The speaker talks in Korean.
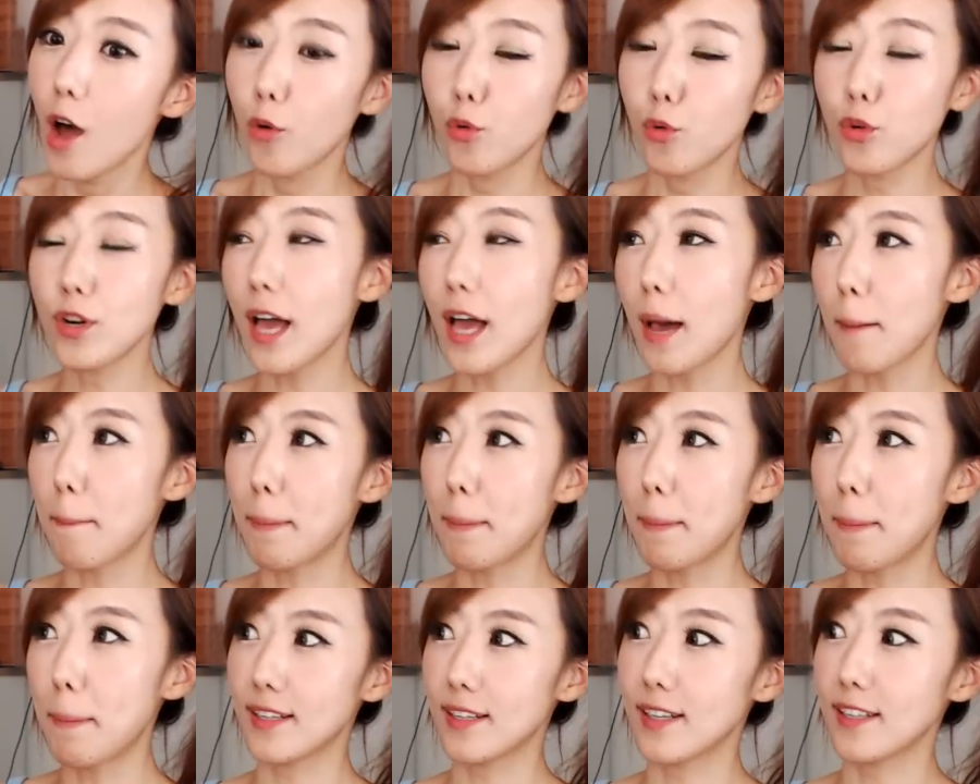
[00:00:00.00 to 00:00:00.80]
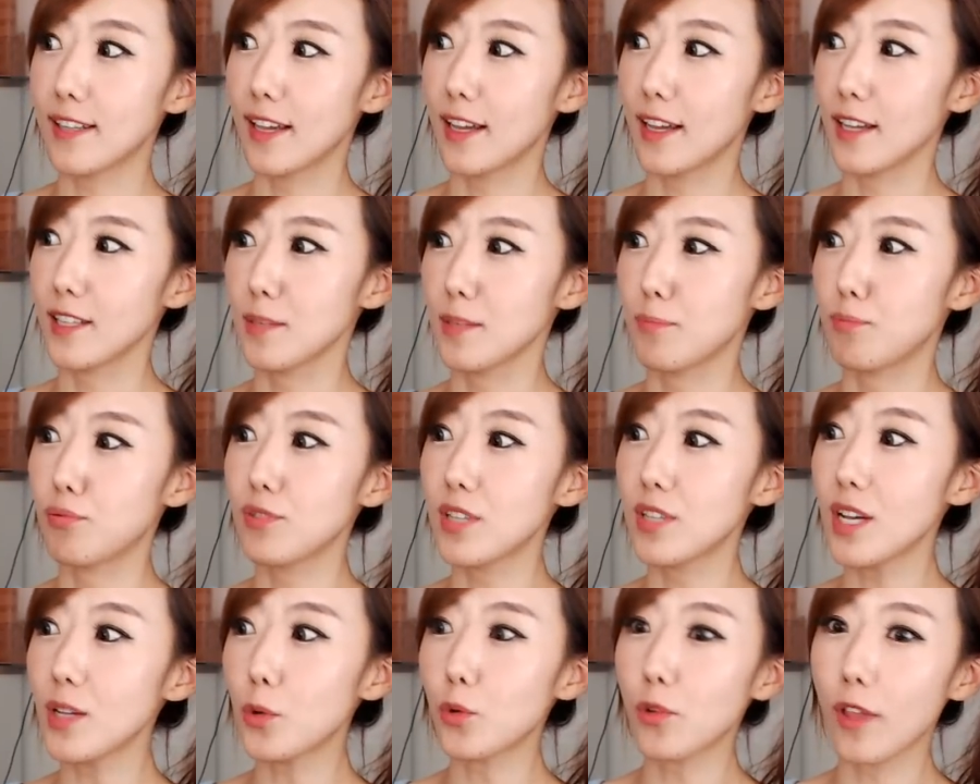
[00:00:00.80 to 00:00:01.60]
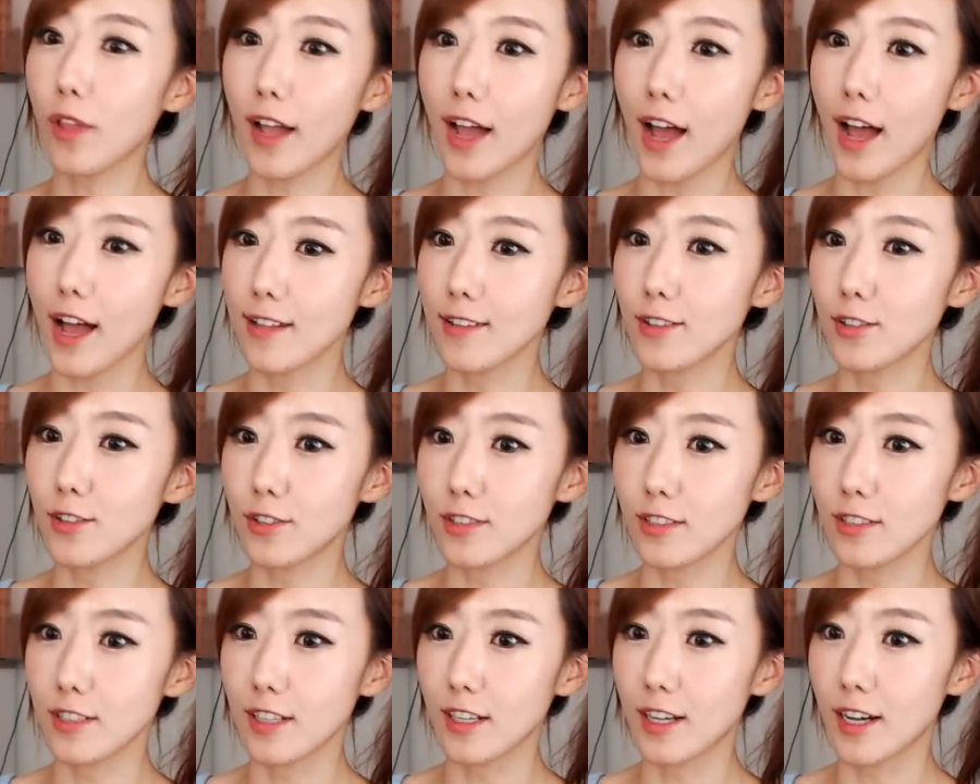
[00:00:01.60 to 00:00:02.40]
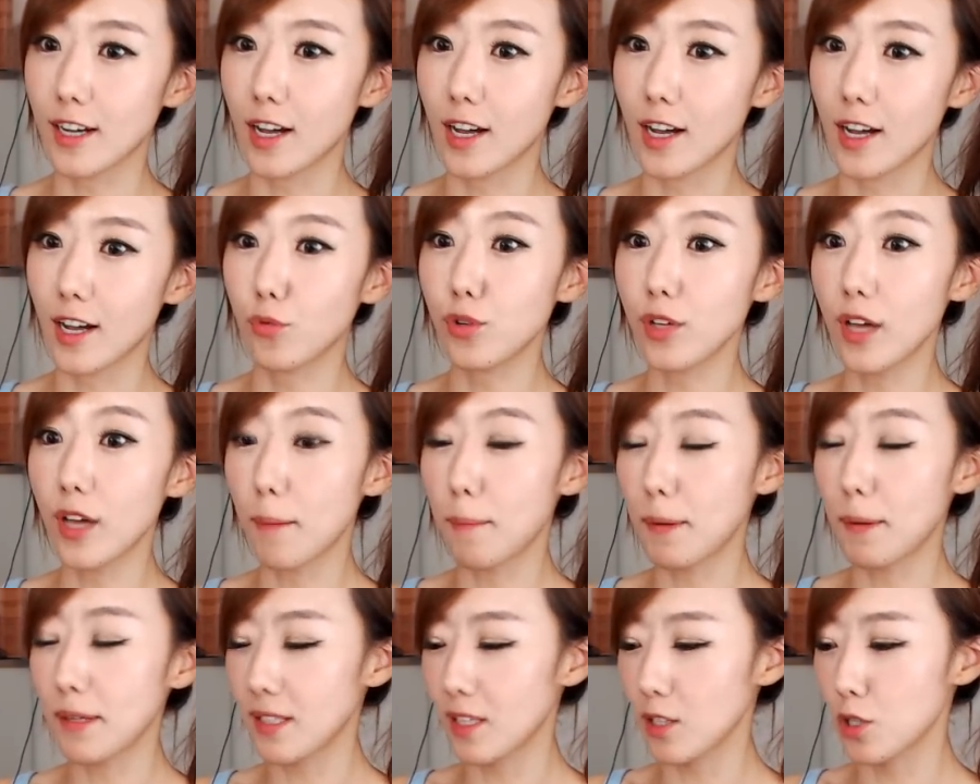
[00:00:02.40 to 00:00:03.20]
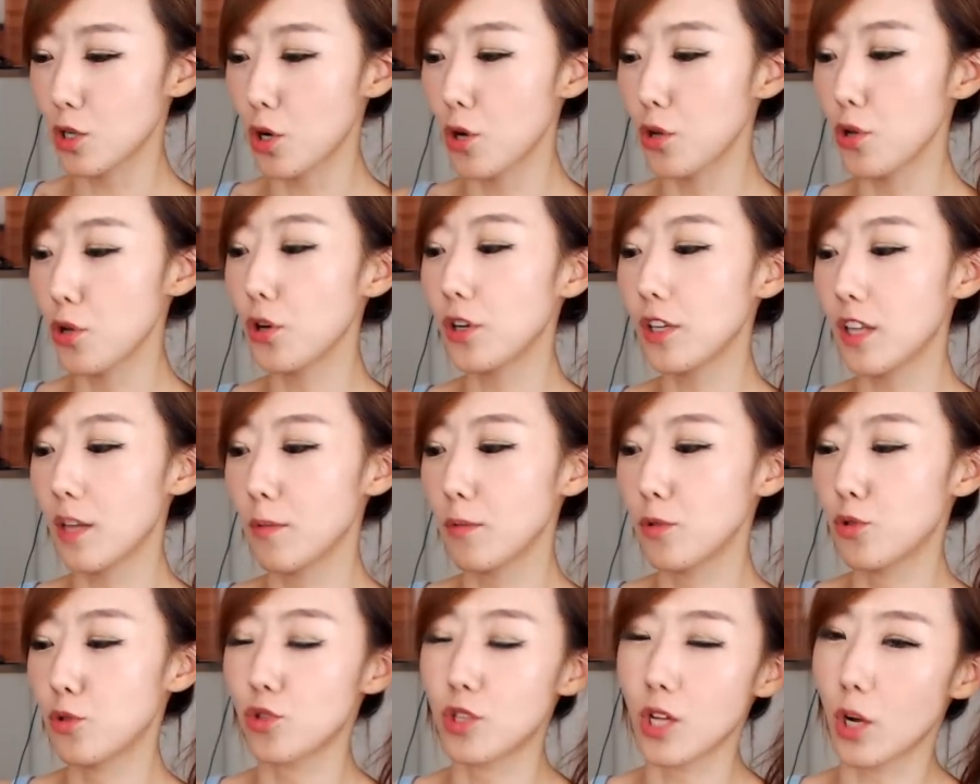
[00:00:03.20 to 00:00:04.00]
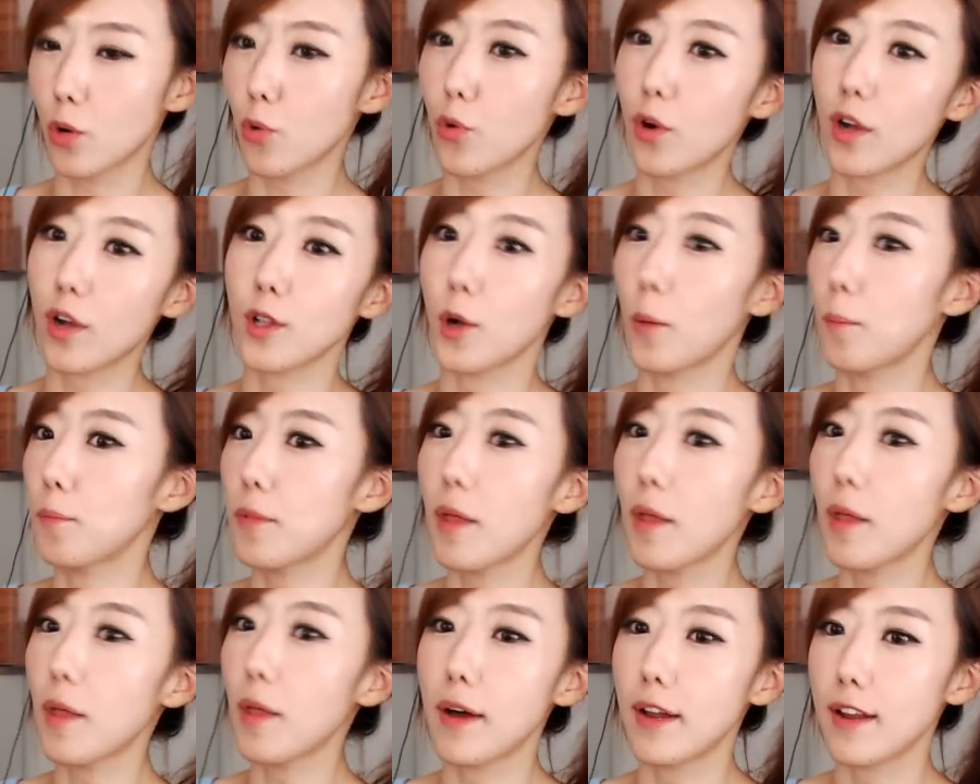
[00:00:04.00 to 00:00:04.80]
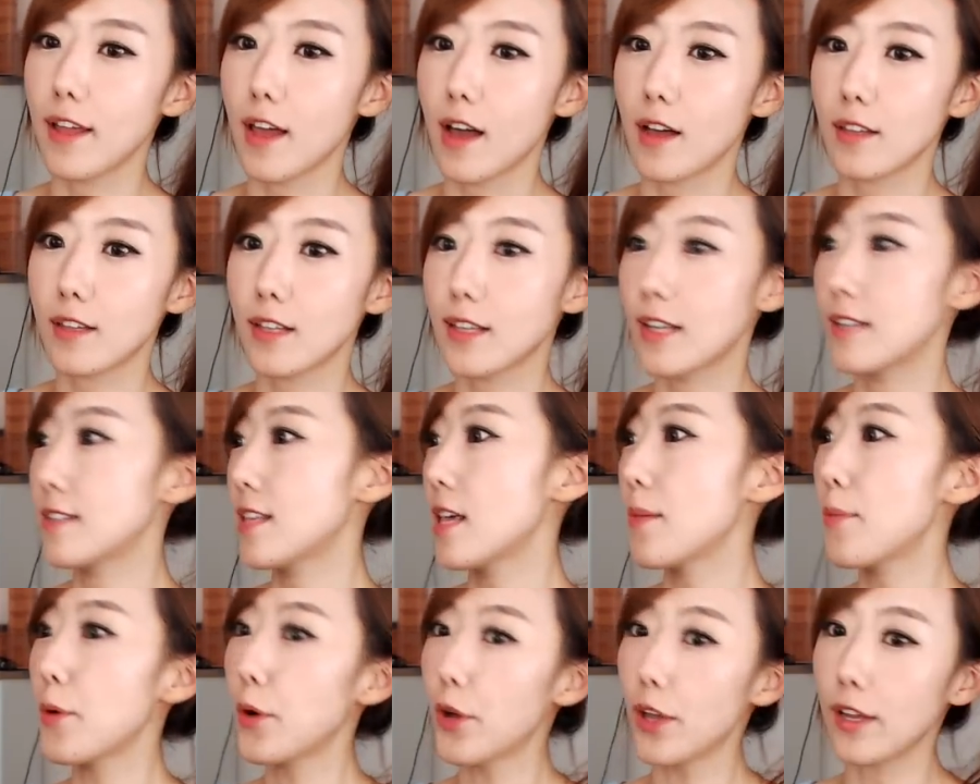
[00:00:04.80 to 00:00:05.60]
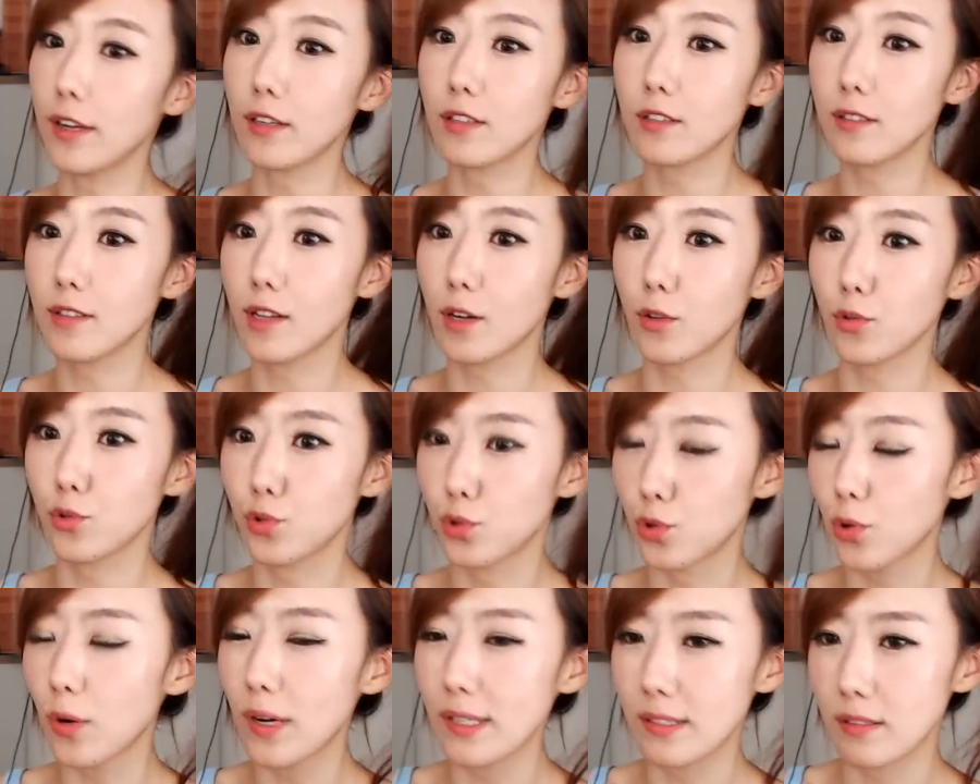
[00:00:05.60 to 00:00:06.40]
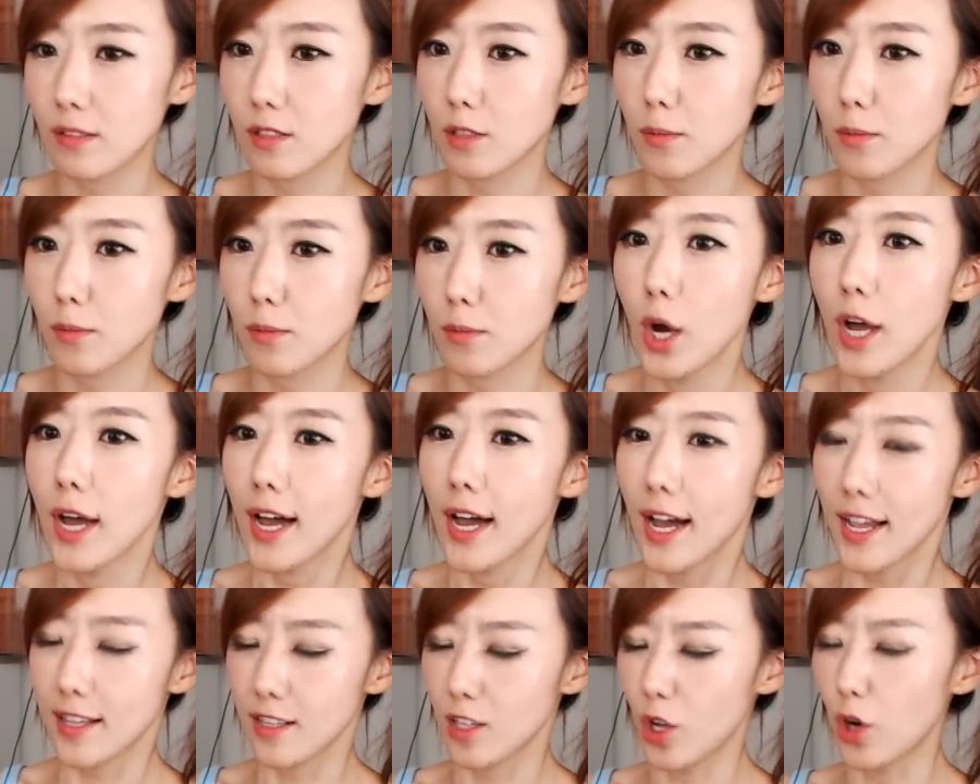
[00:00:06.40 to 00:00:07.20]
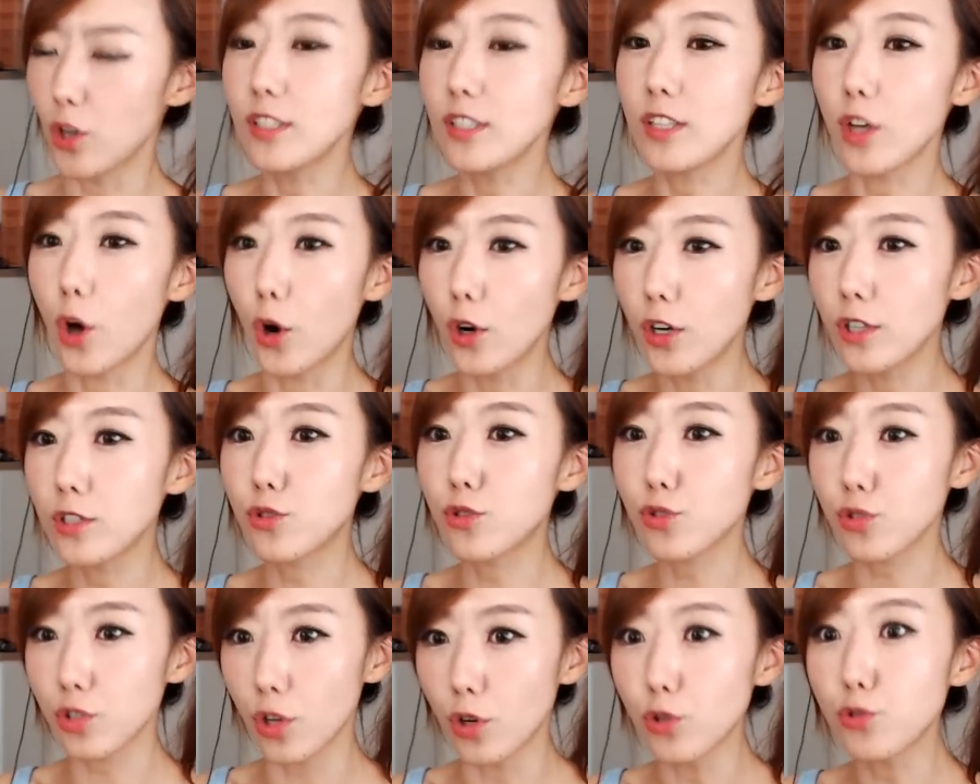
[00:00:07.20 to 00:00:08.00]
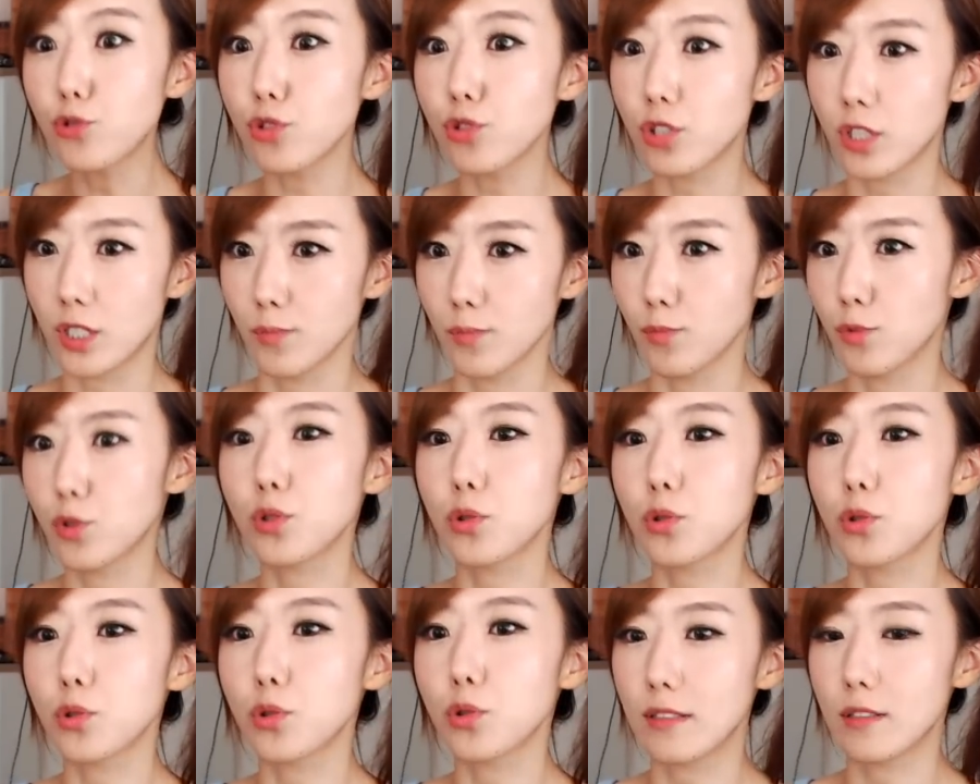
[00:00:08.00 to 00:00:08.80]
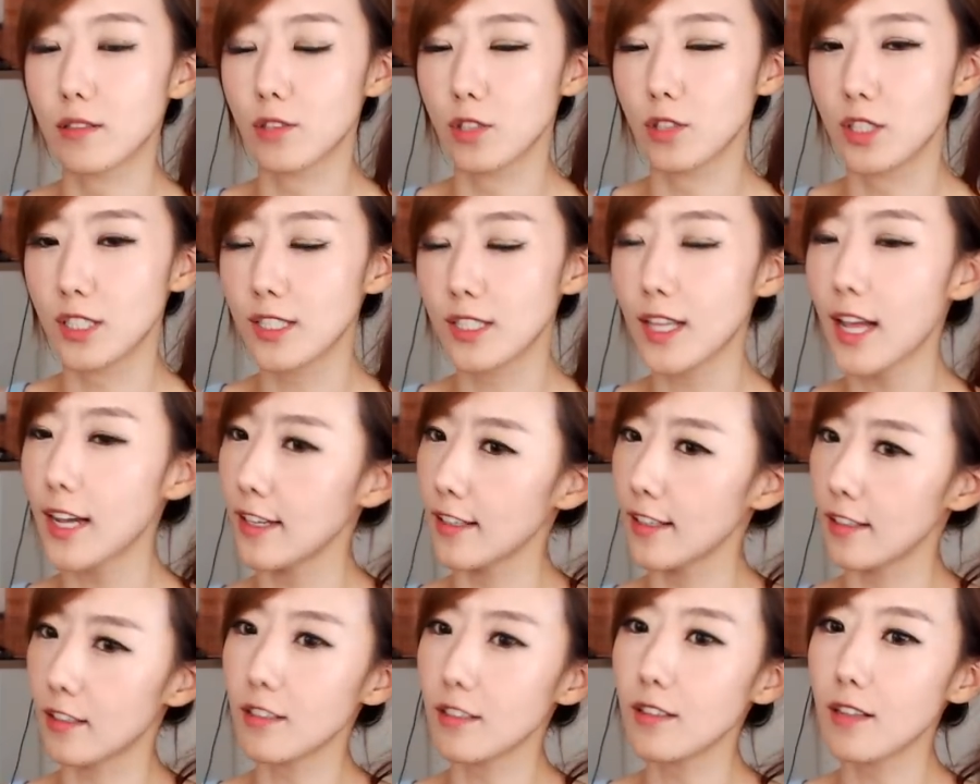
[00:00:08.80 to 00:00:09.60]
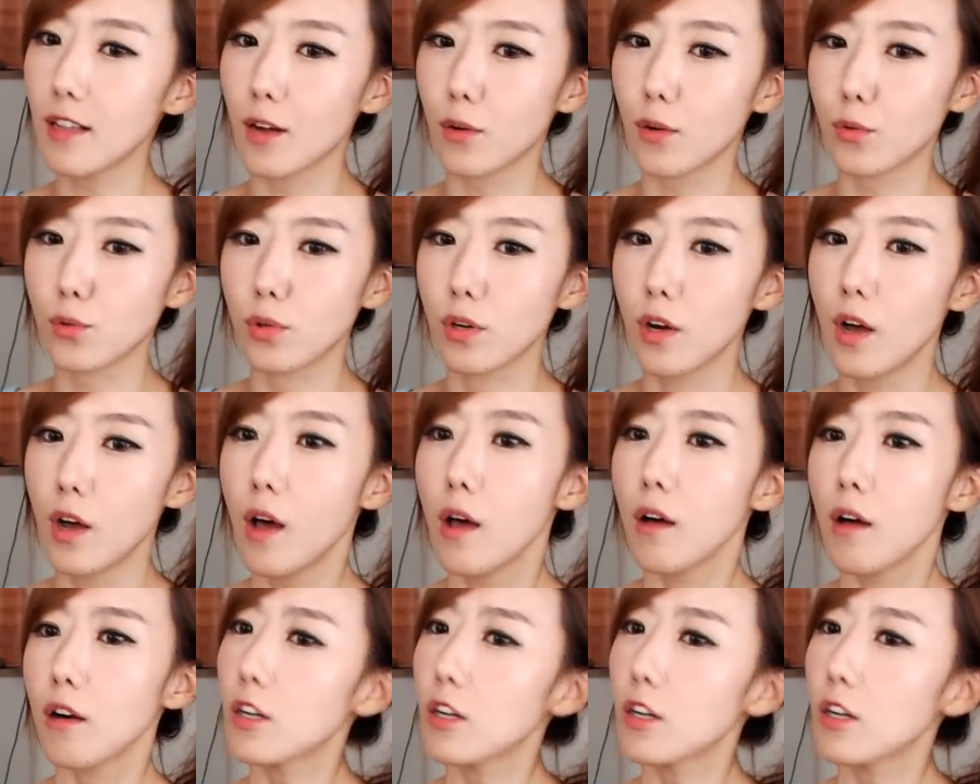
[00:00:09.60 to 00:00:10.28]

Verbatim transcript: 우리 아파트가 되게 이제 부자 동네가 아니었으니까 우리 아파트가 저녁이 되면 주차 공간이 없단 말이야. 근데 난 새벽에 일 끝나고 들어왔어. 뭐 한 12시쯤 들어왔어. 식당 일 끝나고.